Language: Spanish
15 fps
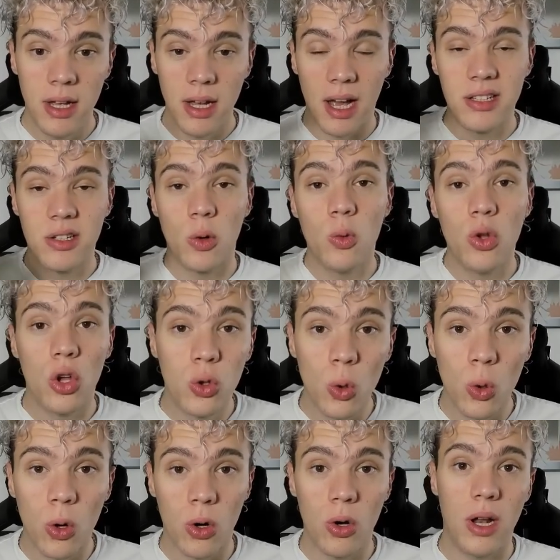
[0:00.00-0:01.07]
al segundo
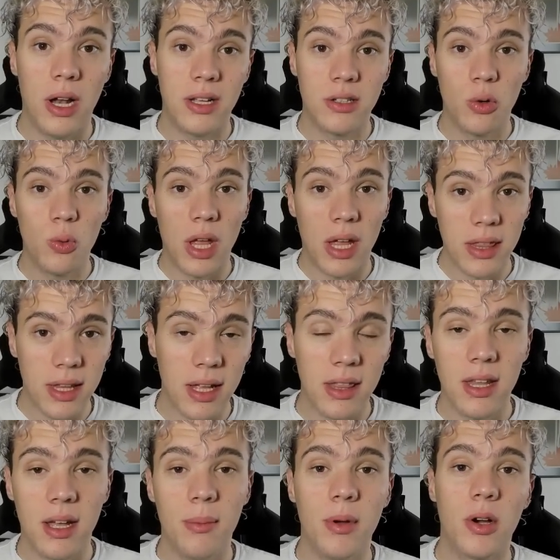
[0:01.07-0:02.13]
turno, a la segunda
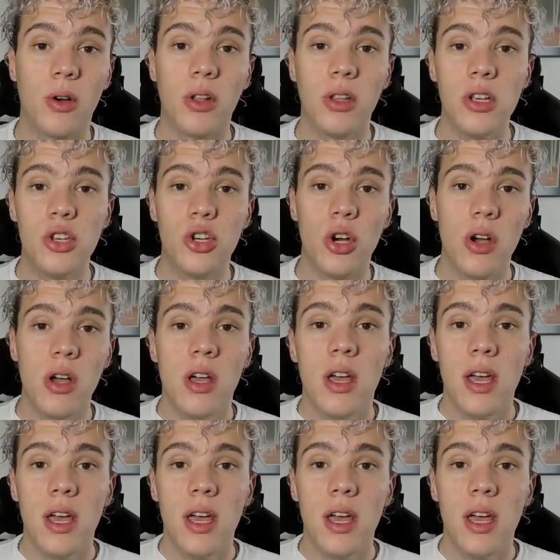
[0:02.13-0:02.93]
tanda, mejor dicho.